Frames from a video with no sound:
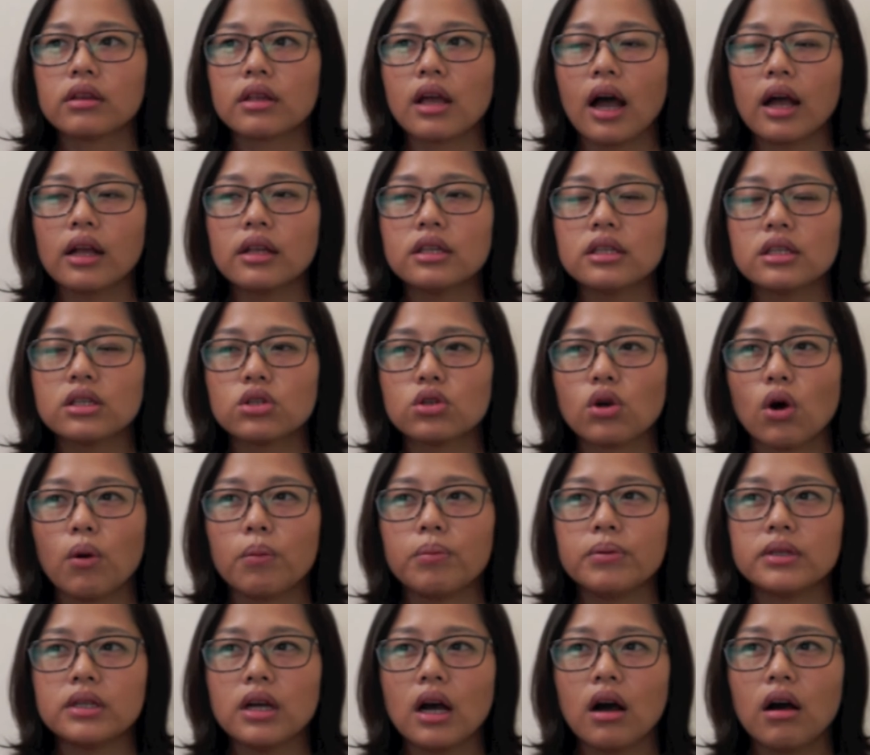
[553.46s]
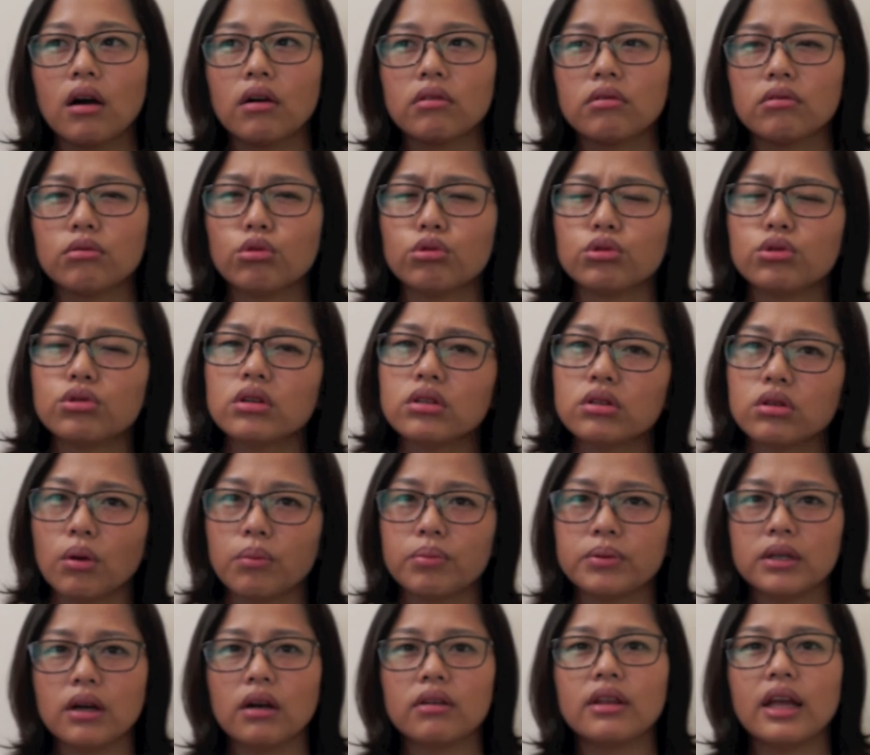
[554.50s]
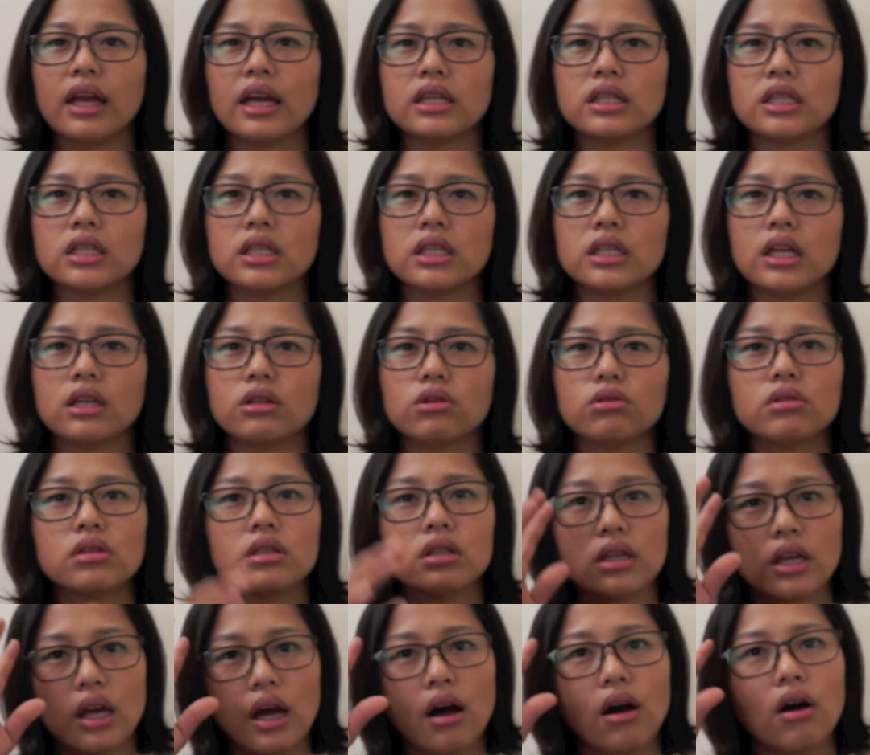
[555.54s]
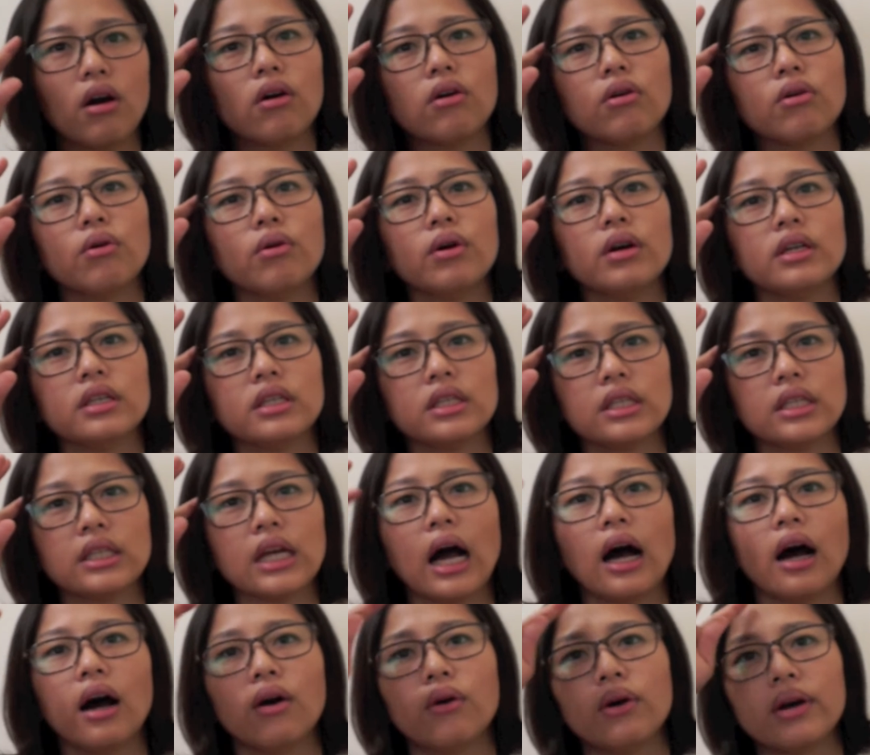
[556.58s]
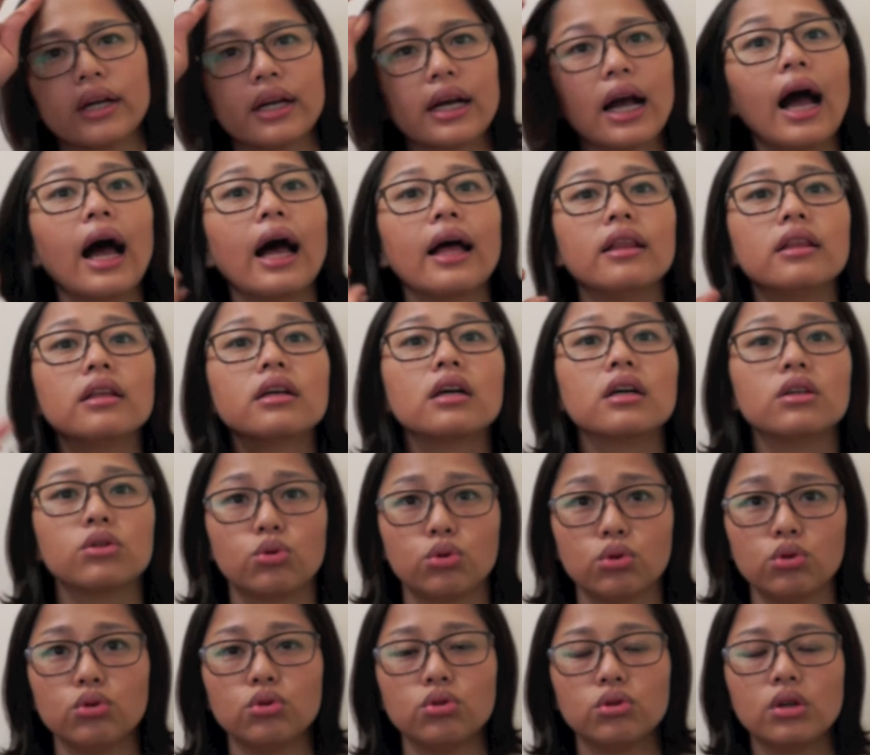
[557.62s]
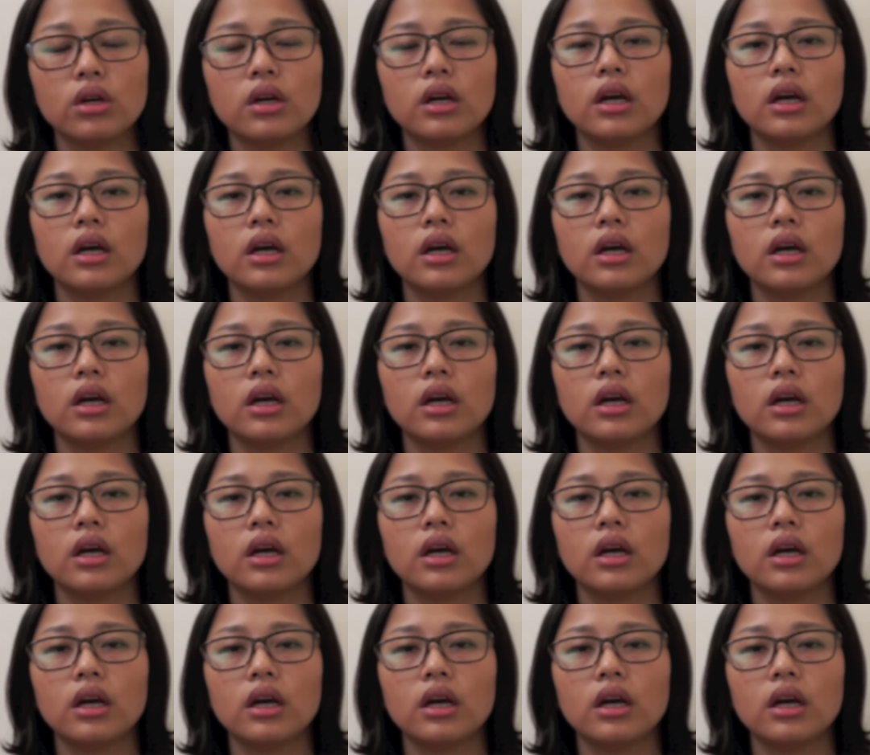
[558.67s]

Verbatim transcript: 他是走比较，我觉得走比较内心的，就是你要会想、会看那个剧，